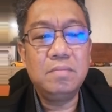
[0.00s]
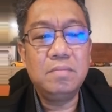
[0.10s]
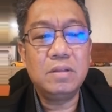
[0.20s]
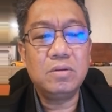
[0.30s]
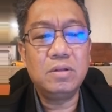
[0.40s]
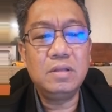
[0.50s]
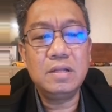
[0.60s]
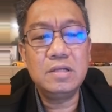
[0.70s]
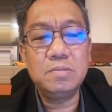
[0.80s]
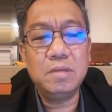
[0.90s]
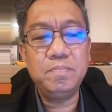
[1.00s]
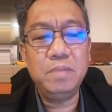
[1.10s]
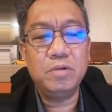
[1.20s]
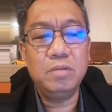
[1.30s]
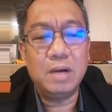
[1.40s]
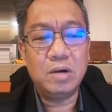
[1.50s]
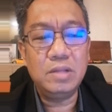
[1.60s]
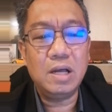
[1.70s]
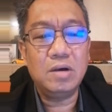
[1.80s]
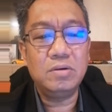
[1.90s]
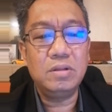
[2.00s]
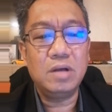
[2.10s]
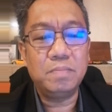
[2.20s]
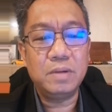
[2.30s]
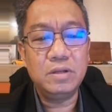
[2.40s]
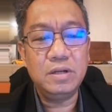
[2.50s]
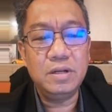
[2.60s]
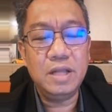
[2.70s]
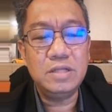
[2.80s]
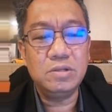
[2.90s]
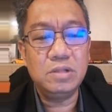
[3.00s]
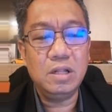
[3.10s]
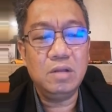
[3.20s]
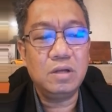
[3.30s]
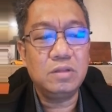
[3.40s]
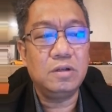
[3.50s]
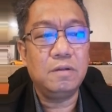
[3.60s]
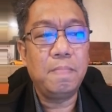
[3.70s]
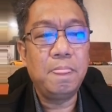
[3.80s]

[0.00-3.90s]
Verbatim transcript: But all the rest of the people bowed down upon their knees to drink water.